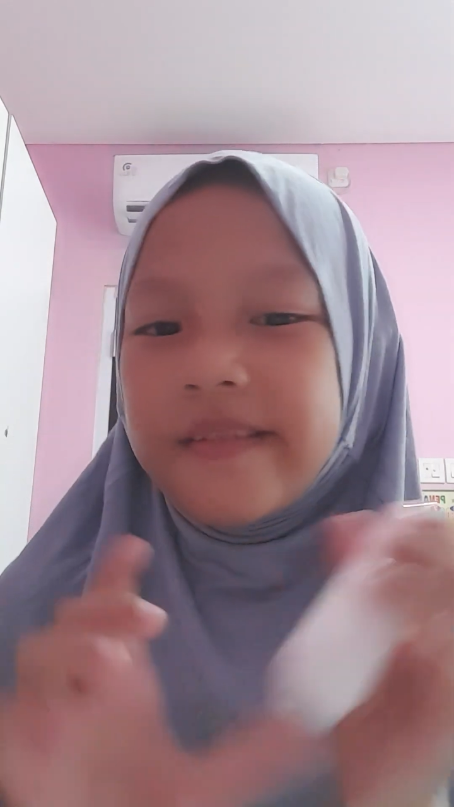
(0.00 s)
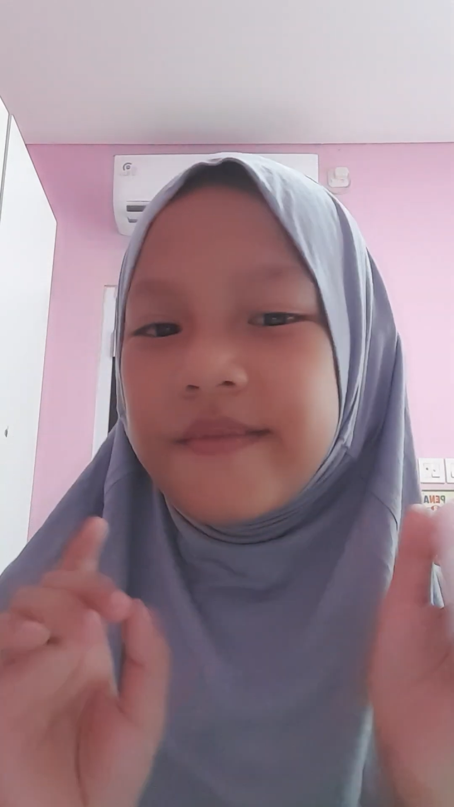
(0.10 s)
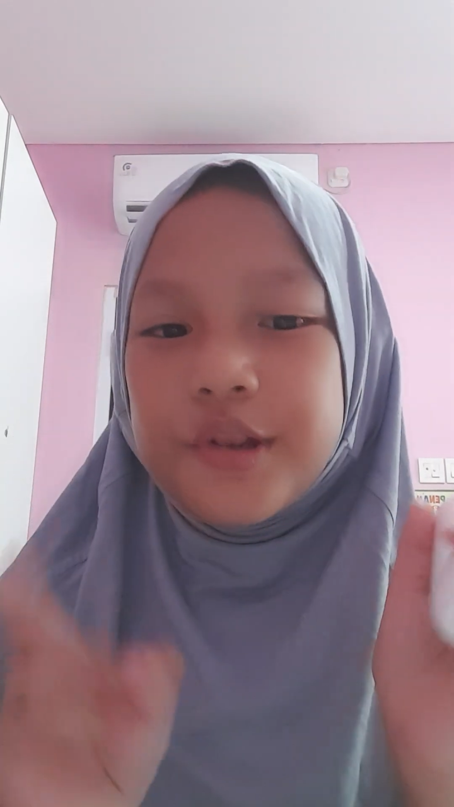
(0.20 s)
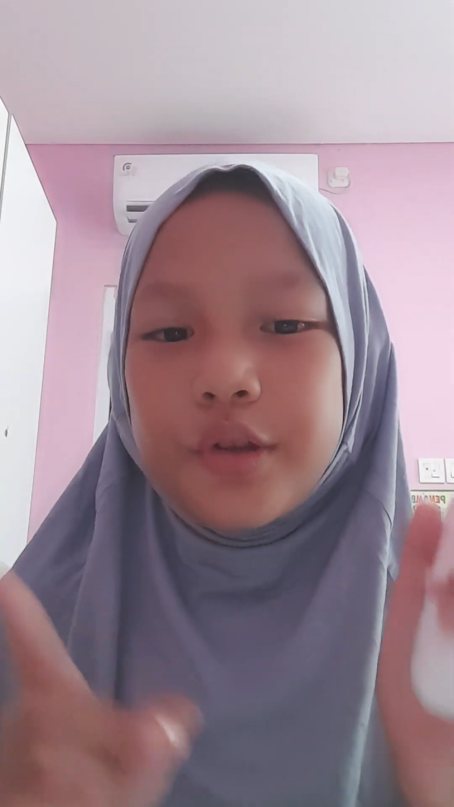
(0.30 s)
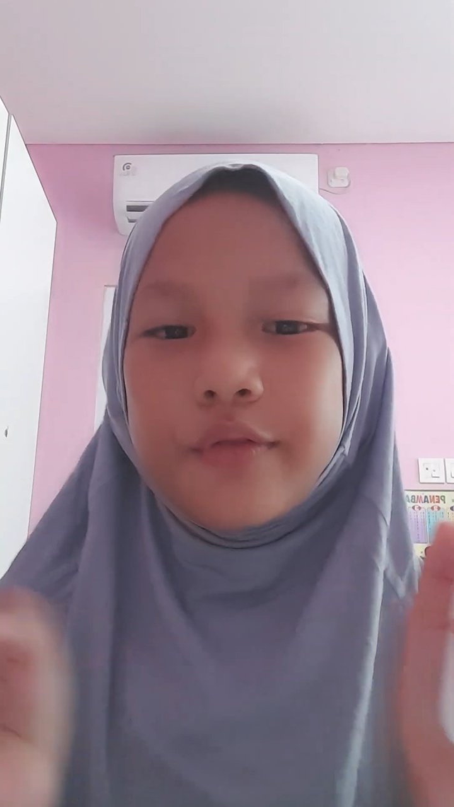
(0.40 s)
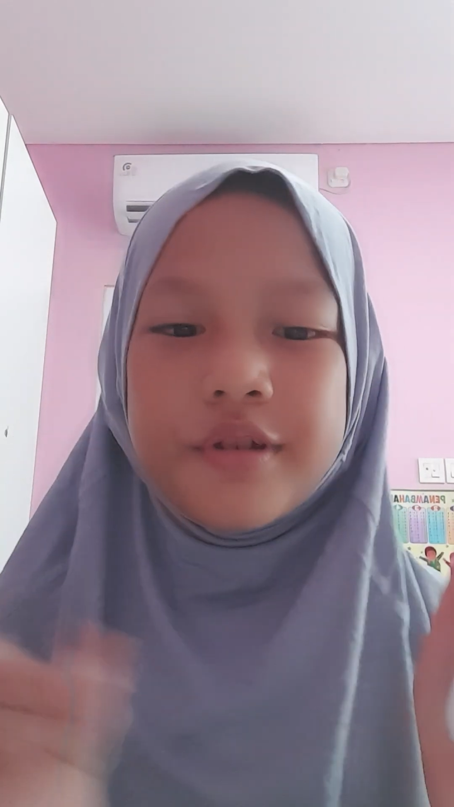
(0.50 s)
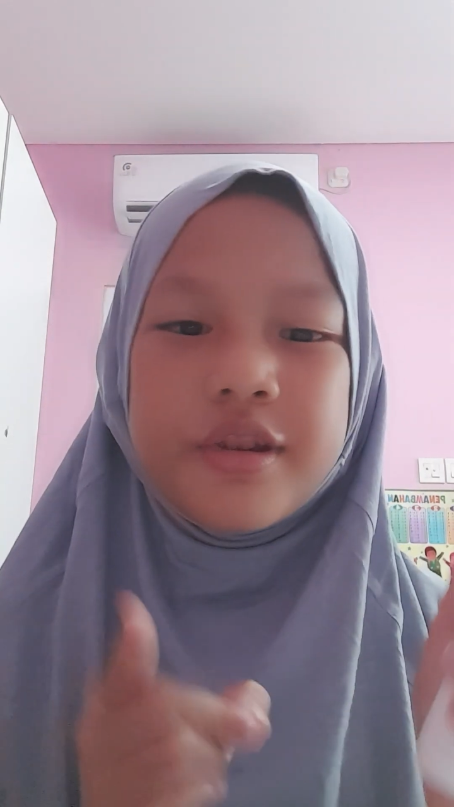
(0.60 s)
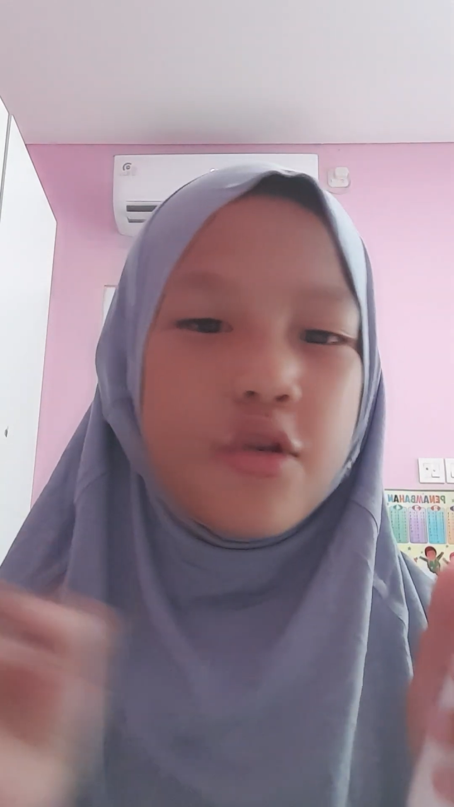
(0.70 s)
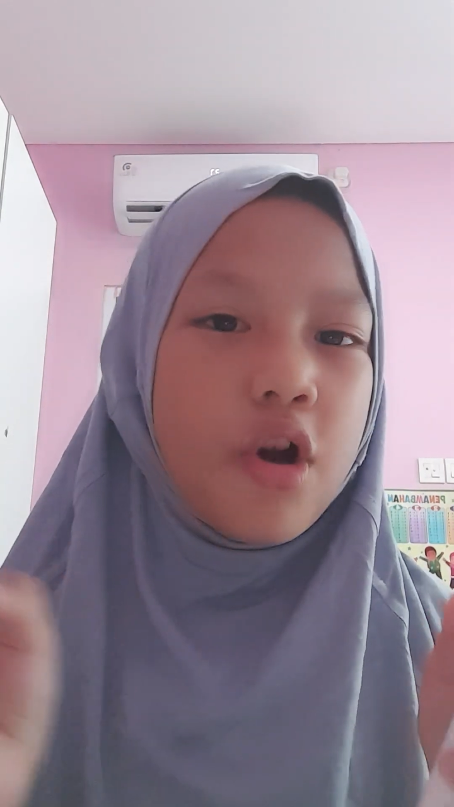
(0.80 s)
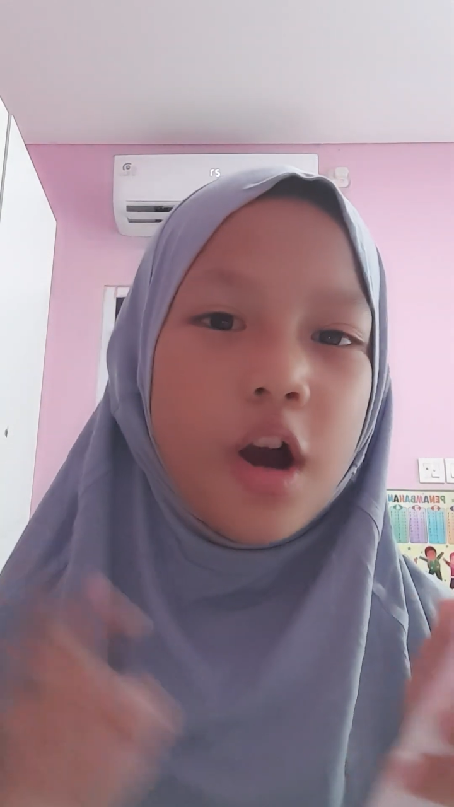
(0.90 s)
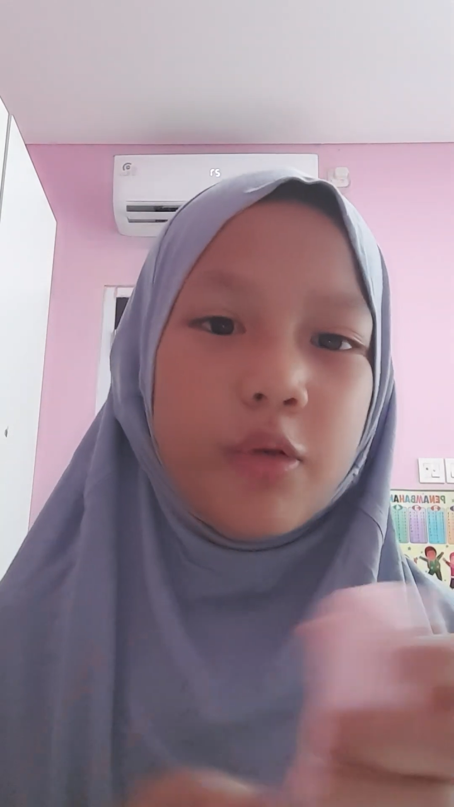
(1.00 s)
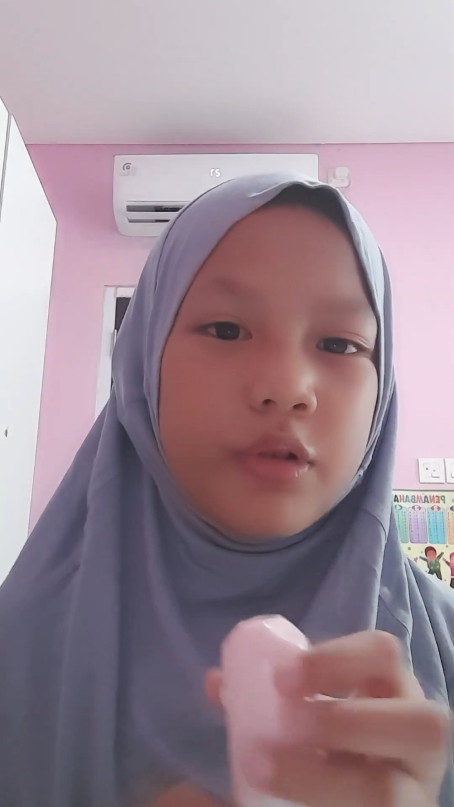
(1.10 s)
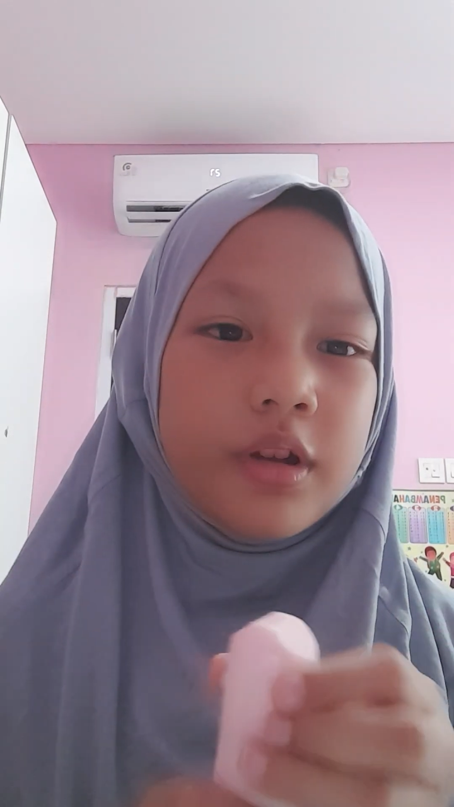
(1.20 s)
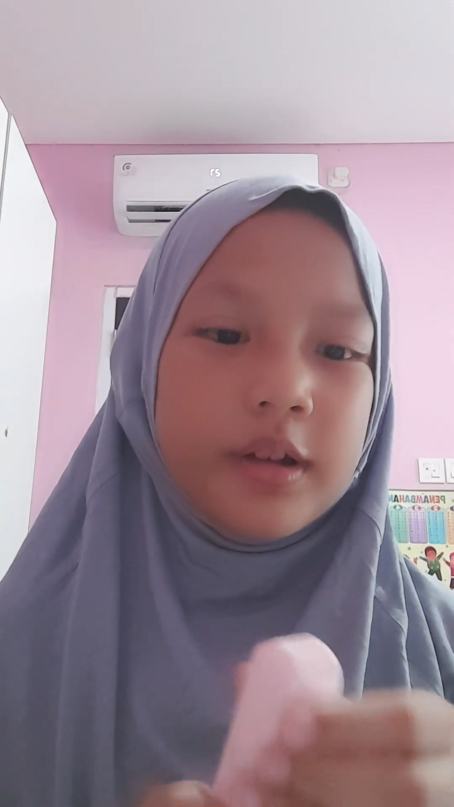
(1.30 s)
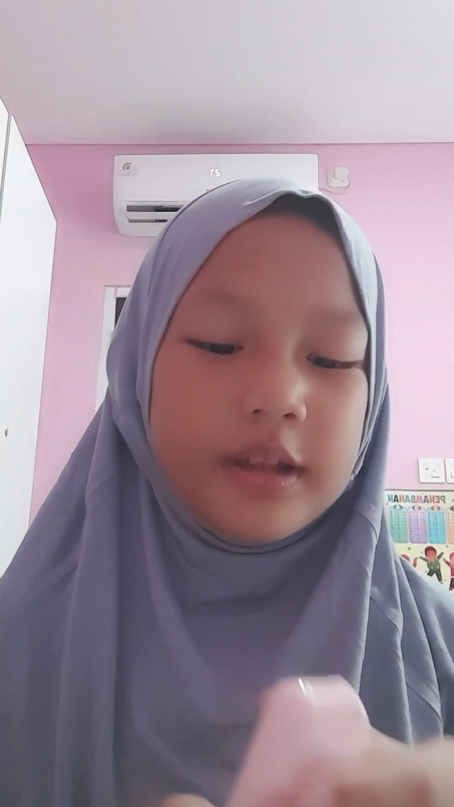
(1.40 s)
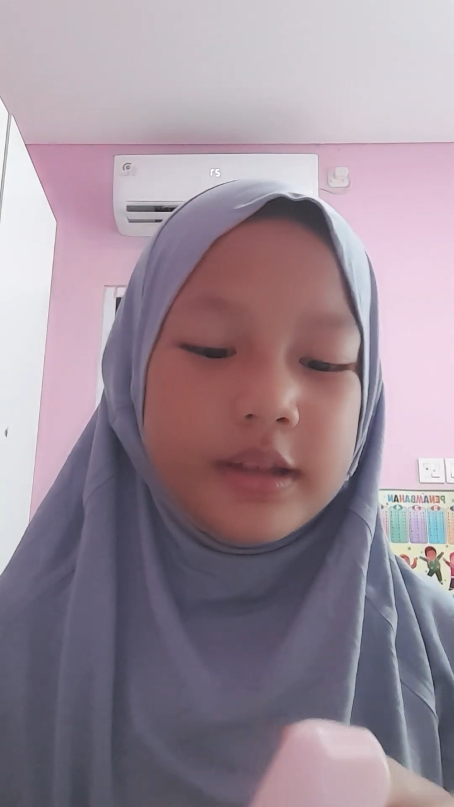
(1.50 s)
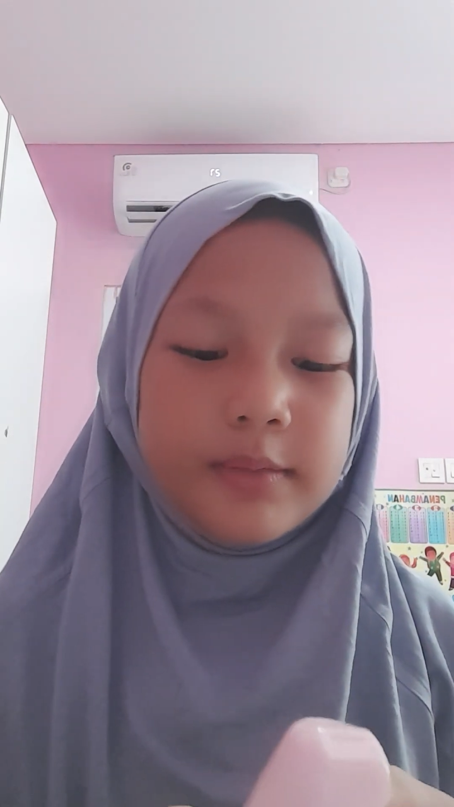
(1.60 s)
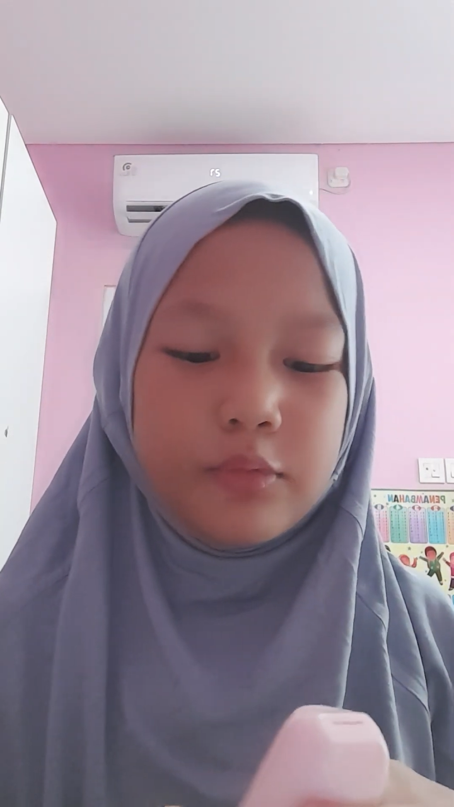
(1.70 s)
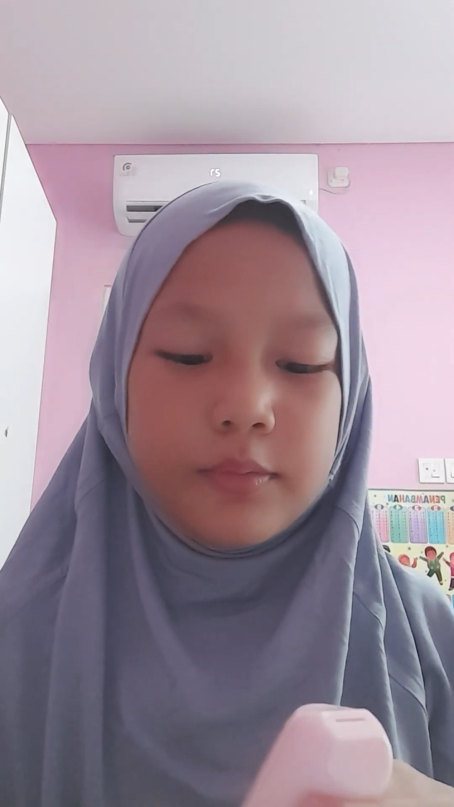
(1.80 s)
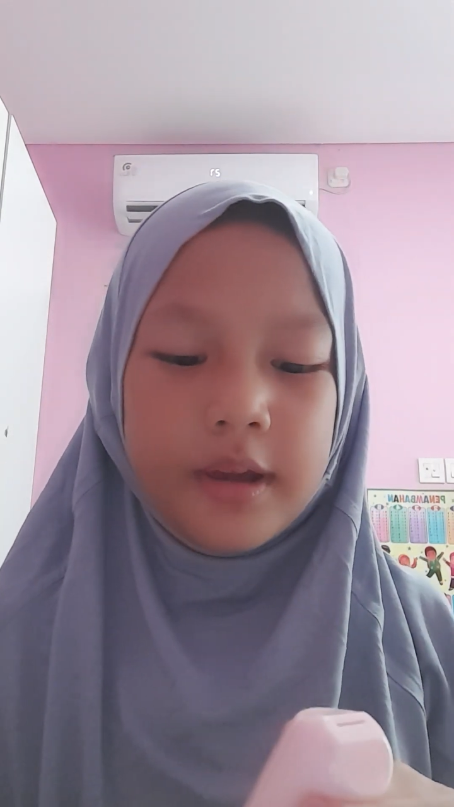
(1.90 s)
di video-video aku yang
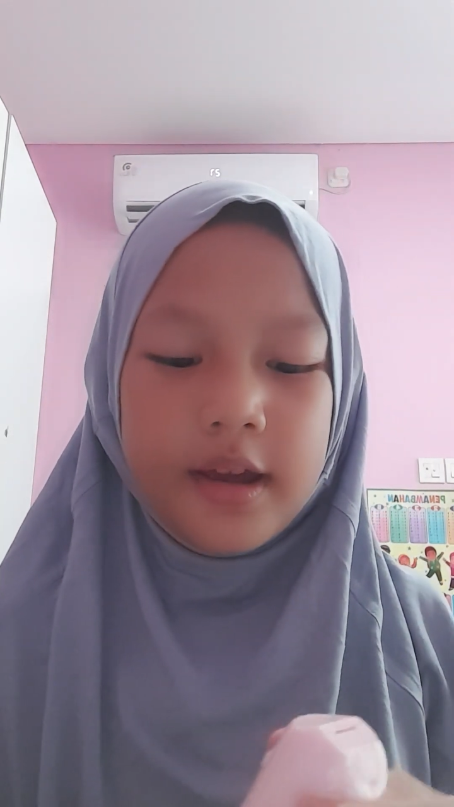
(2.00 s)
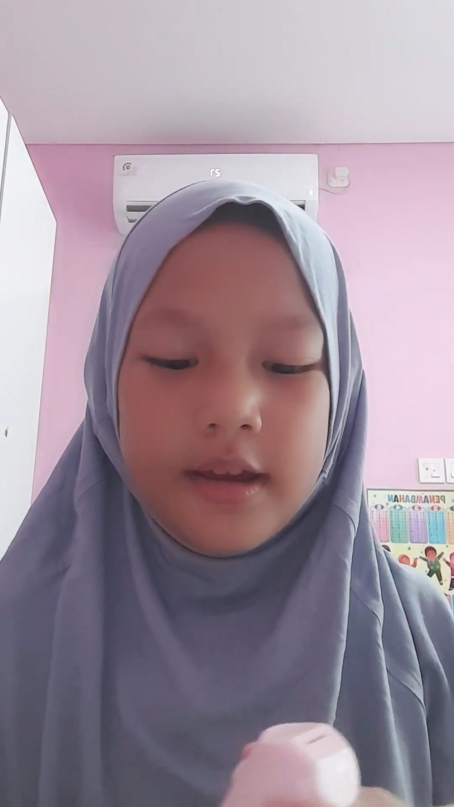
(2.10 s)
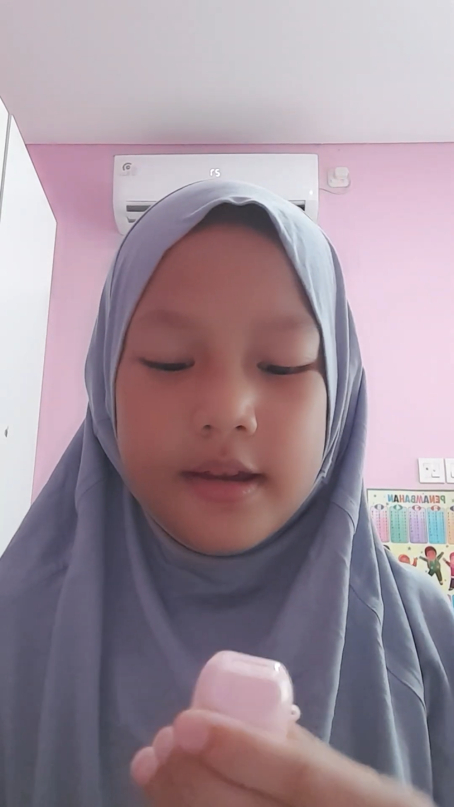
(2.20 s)
sebelumnya